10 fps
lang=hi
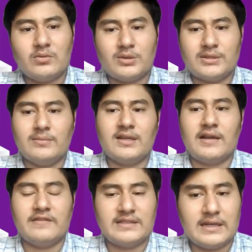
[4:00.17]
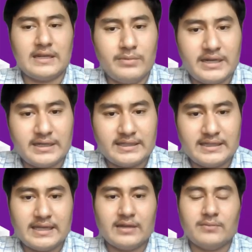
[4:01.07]
बाद व्हाट्सएप ने काफ़ी सारे अपडेट
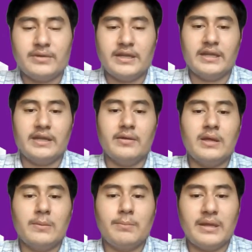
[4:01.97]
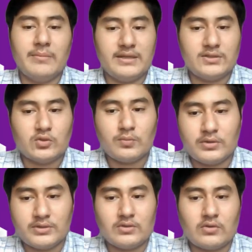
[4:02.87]
किए अपने पेमेंट्स
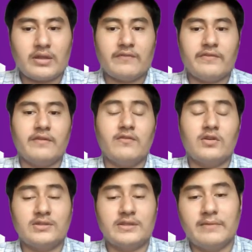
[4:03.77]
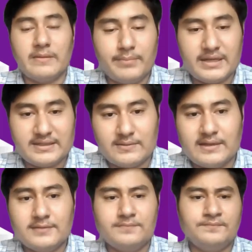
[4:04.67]
2.0 या फिर व्हाट्सएप वेब पेज
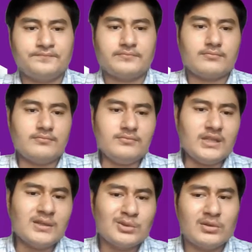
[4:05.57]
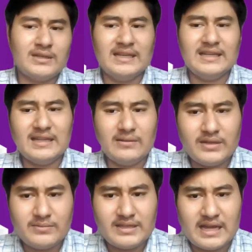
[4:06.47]
में तो टेलीग्राम
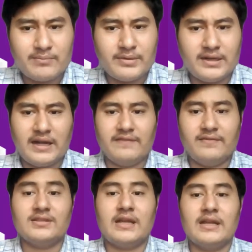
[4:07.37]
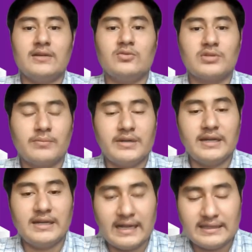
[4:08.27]
ने भी यहाँ पर काफ़ी सारे कुछ
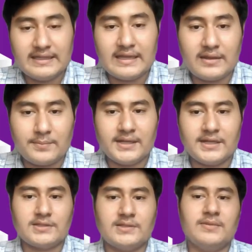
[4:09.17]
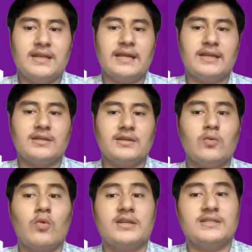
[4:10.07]
अपडेट डाल दिए हैं एप्लीकेशन में लाइक
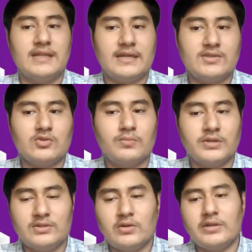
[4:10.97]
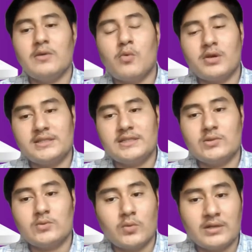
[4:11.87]
वॉइस चैट्स 2.0 ये वॉइस
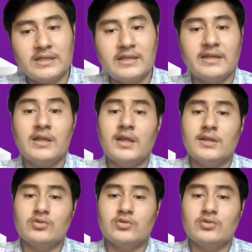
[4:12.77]
चैट वो नहीं है